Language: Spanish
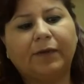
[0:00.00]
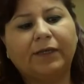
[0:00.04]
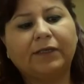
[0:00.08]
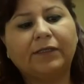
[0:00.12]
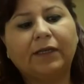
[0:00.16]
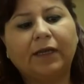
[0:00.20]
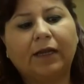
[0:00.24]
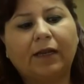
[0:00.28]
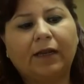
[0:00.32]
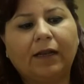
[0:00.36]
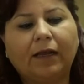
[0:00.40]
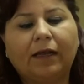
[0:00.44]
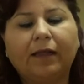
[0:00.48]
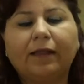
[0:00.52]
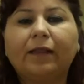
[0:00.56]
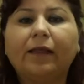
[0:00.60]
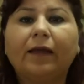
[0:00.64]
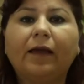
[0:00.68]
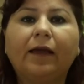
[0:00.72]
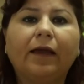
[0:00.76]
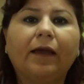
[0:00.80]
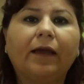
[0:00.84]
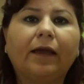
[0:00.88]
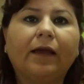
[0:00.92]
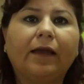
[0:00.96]
más que
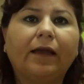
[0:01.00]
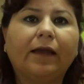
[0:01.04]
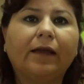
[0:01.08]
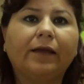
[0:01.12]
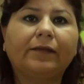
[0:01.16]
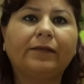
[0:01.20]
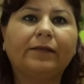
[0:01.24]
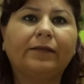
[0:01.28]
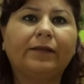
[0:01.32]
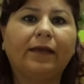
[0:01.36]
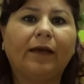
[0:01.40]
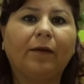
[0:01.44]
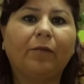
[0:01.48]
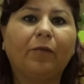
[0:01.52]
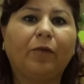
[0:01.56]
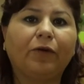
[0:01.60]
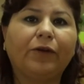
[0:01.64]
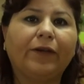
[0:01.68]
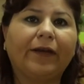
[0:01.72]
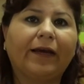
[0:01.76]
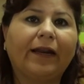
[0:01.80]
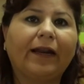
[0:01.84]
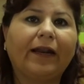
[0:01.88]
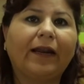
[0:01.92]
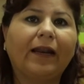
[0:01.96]
nada este,
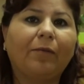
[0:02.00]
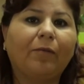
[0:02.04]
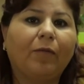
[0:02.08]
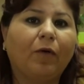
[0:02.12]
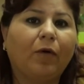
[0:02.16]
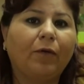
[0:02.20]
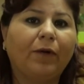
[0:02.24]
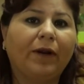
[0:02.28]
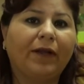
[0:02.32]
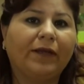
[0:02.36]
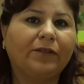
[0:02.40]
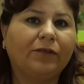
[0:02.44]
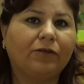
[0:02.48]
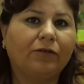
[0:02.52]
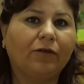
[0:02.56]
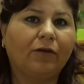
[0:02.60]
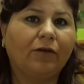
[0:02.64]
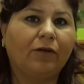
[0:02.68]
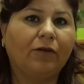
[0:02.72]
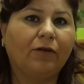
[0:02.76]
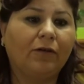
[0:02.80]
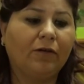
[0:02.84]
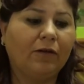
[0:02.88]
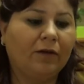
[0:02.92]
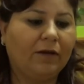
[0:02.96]
apoyar a la
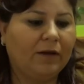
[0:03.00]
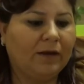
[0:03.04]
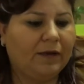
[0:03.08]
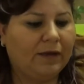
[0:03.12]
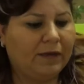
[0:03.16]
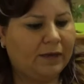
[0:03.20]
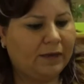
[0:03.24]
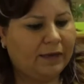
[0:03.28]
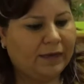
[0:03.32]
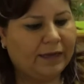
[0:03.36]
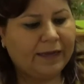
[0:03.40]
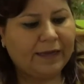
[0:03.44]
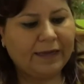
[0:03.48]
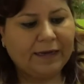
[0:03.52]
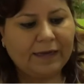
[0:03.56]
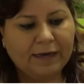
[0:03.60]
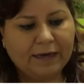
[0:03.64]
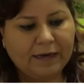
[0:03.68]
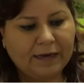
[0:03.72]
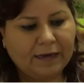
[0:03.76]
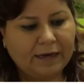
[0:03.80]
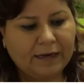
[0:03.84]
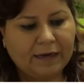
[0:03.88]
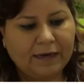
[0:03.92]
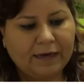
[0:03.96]
población
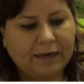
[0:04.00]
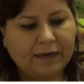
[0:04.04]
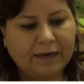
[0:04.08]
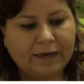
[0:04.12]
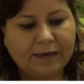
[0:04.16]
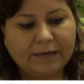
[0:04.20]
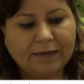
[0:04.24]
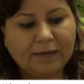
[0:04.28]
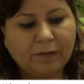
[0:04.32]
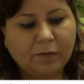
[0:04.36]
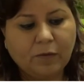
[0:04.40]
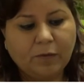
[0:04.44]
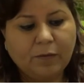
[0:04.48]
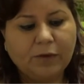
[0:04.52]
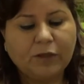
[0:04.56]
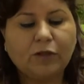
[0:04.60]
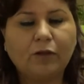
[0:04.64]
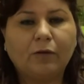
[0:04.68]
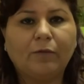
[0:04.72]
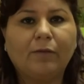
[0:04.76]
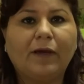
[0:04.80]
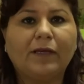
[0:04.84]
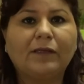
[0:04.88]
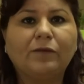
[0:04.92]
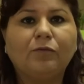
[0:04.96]
en, en este
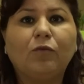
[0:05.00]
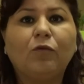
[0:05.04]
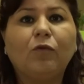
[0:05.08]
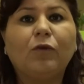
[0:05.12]
momento más